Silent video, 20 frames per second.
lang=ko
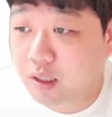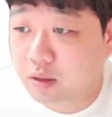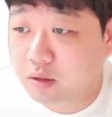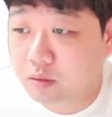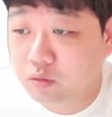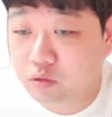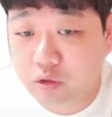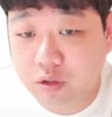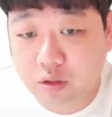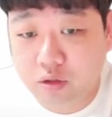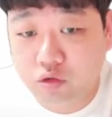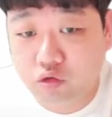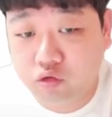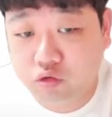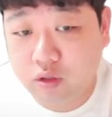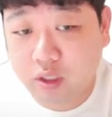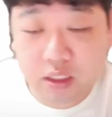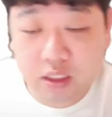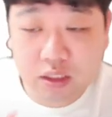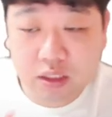그럼 우리는 두
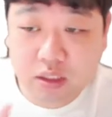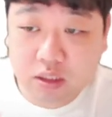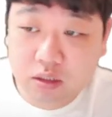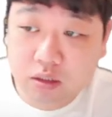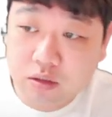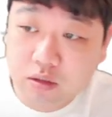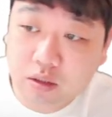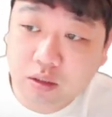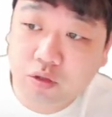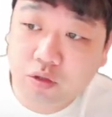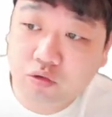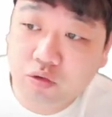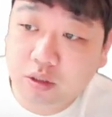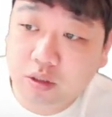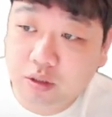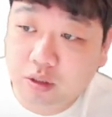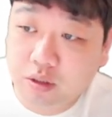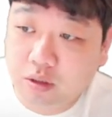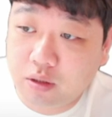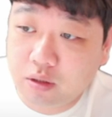가지를 선택해 주셔야
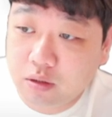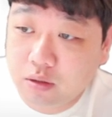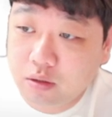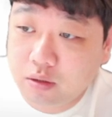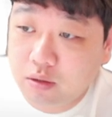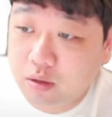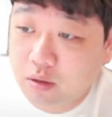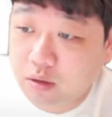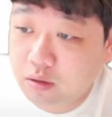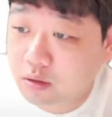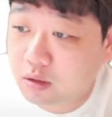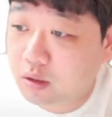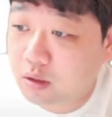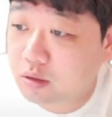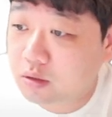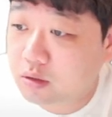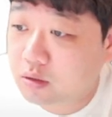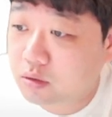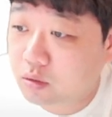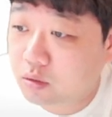돼요.
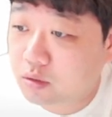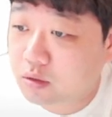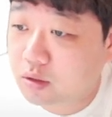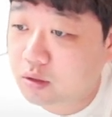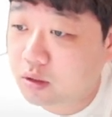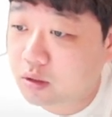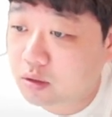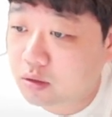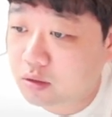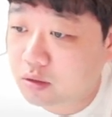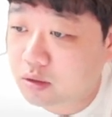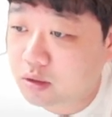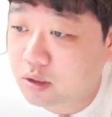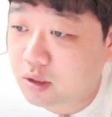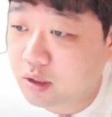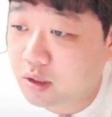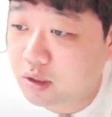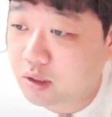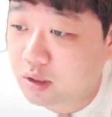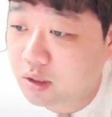어떤
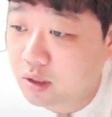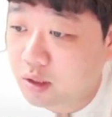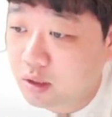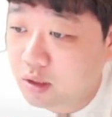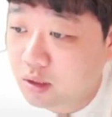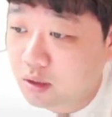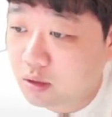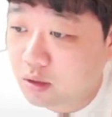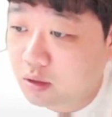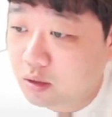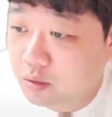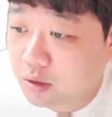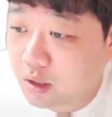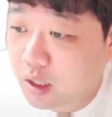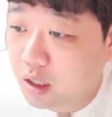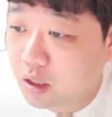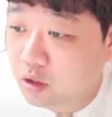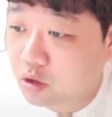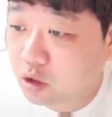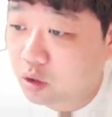속성들이 어,
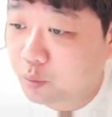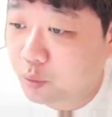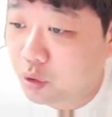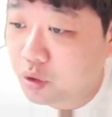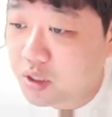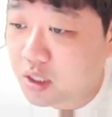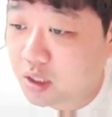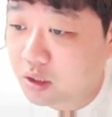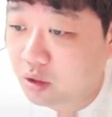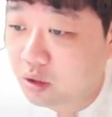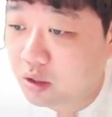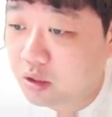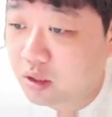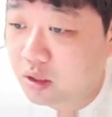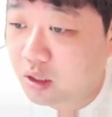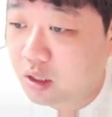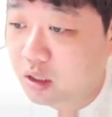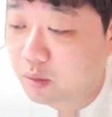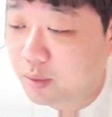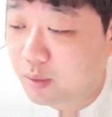캘린더로 표시가 되어
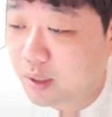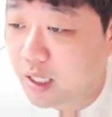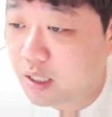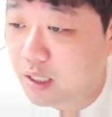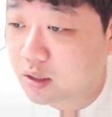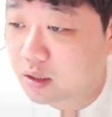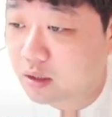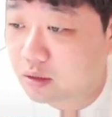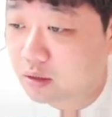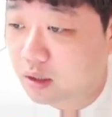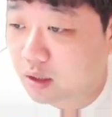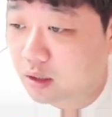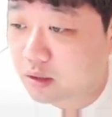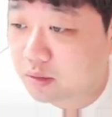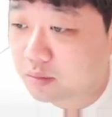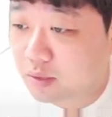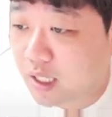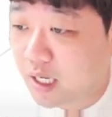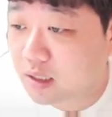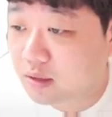있냐를 봐야 되는데
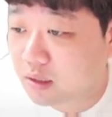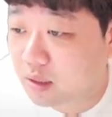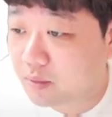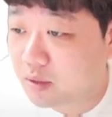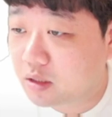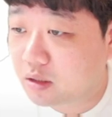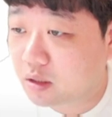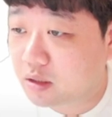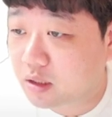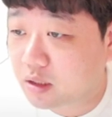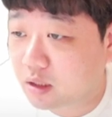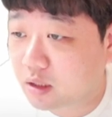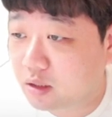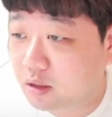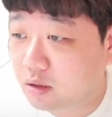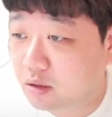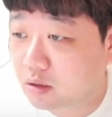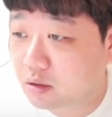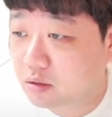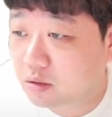다음
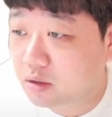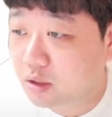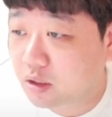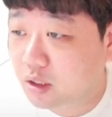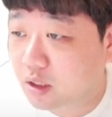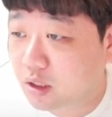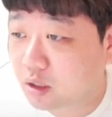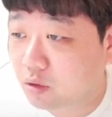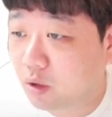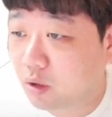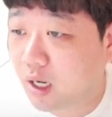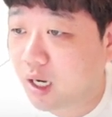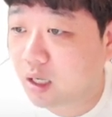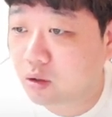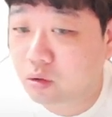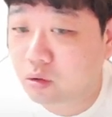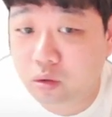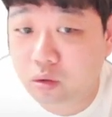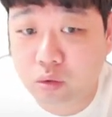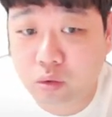일정이잖아요. 근데 제가
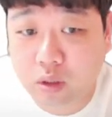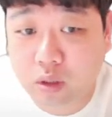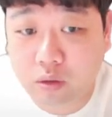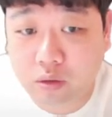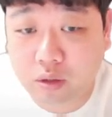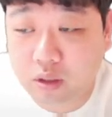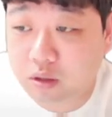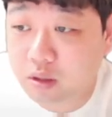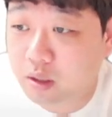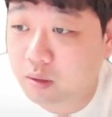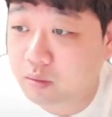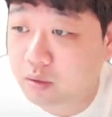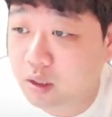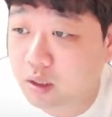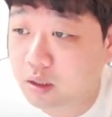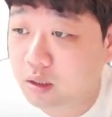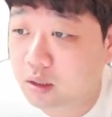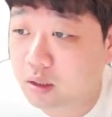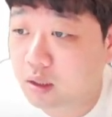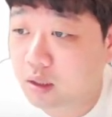과거로 돌아왔기
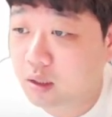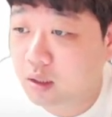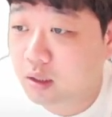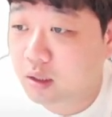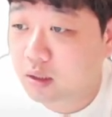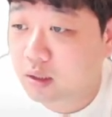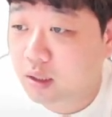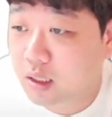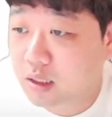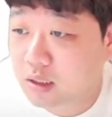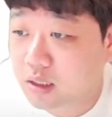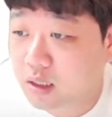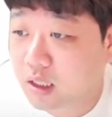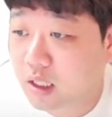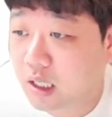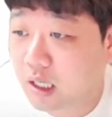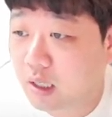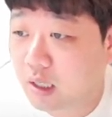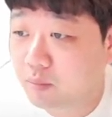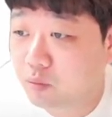때문에
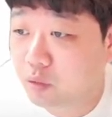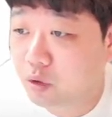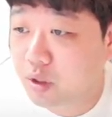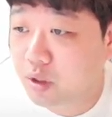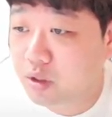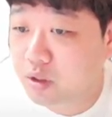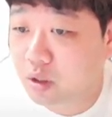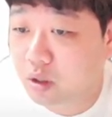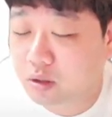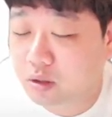날짜가 안 보이죠.